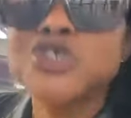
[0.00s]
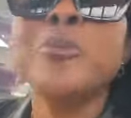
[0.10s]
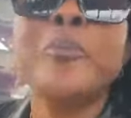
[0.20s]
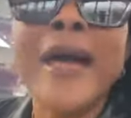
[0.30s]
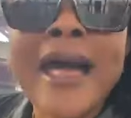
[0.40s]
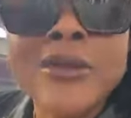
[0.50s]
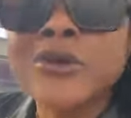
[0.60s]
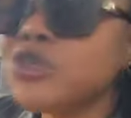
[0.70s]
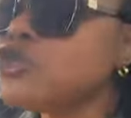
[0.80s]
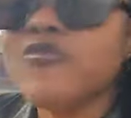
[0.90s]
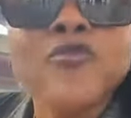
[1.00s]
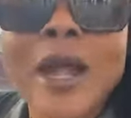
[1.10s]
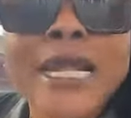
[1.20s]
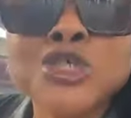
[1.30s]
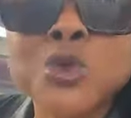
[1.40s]
Je parle que je
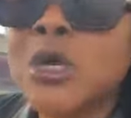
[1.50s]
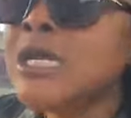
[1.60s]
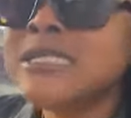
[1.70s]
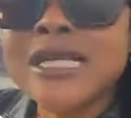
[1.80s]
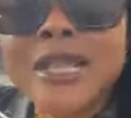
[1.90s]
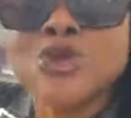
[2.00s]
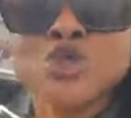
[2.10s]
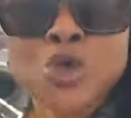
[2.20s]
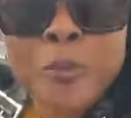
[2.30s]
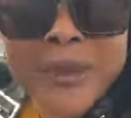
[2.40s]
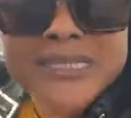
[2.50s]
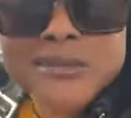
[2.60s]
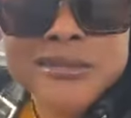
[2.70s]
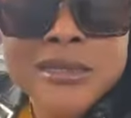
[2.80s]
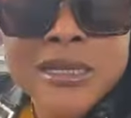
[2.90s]
vois les choses. Si quelque chose
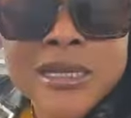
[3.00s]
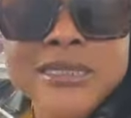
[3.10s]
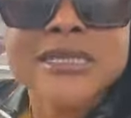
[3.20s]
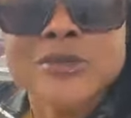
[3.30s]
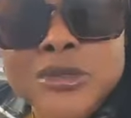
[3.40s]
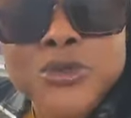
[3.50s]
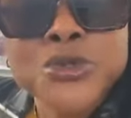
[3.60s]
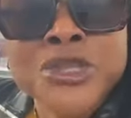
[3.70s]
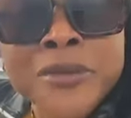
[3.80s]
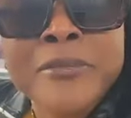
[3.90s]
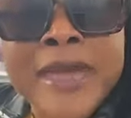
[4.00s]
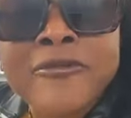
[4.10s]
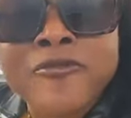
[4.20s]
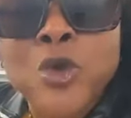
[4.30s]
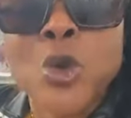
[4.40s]
passe, si l'une de
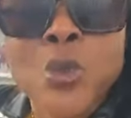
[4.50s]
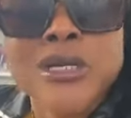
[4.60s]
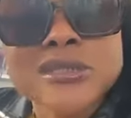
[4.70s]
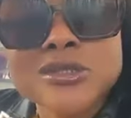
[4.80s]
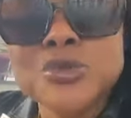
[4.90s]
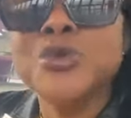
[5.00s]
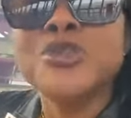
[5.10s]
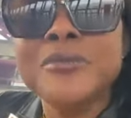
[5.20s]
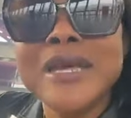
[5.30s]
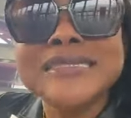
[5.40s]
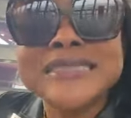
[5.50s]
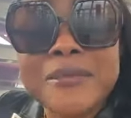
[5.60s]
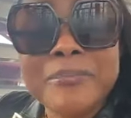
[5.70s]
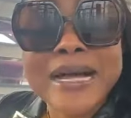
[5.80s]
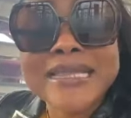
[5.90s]
mes followers, l'une de mes
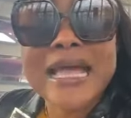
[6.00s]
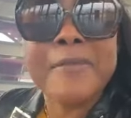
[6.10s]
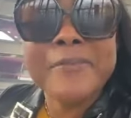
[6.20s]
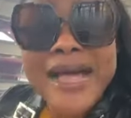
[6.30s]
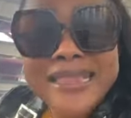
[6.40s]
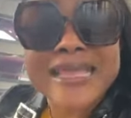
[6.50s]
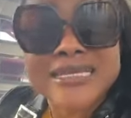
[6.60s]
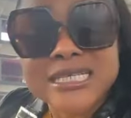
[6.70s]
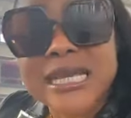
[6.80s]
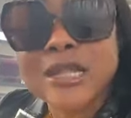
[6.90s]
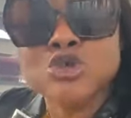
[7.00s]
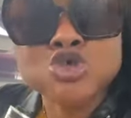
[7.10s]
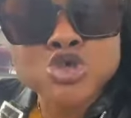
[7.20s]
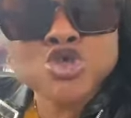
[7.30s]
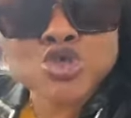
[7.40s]
impactées a partagé quelque
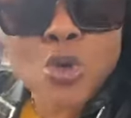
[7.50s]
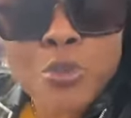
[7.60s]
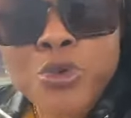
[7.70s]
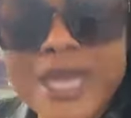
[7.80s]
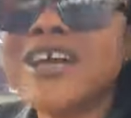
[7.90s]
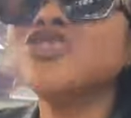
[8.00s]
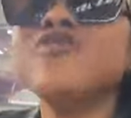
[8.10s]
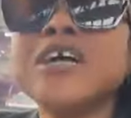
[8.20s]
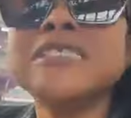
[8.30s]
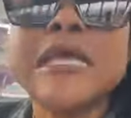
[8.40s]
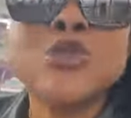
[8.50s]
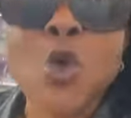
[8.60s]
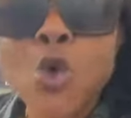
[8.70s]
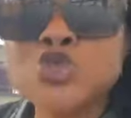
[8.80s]
chose sur son mur et que je vois que c'est